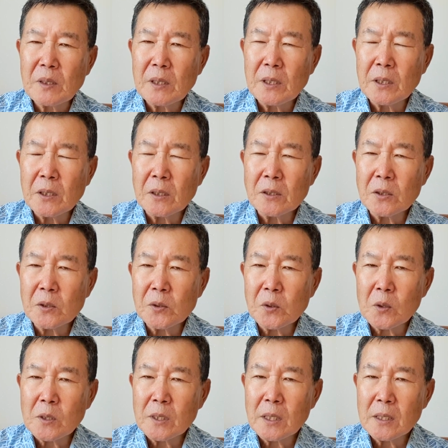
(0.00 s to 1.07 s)
이런 것을
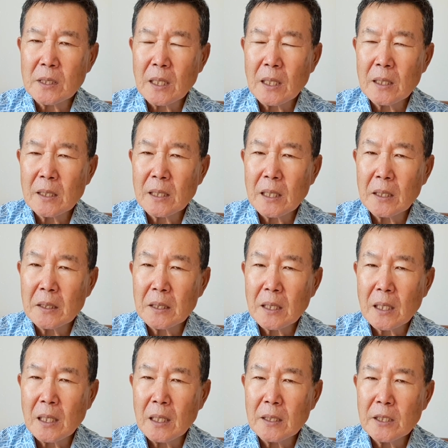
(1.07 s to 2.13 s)
쫓아
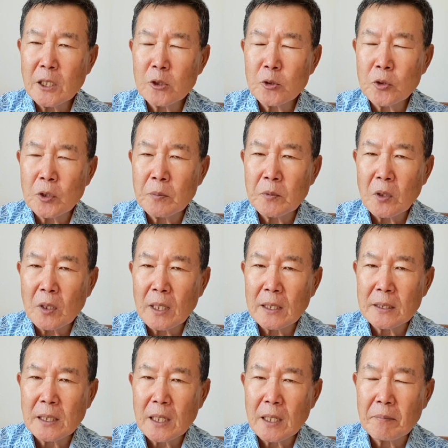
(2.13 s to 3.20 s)
살다가 예수님 떠난
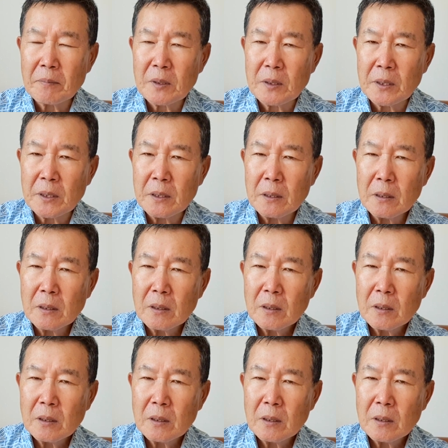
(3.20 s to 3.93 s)
사람들이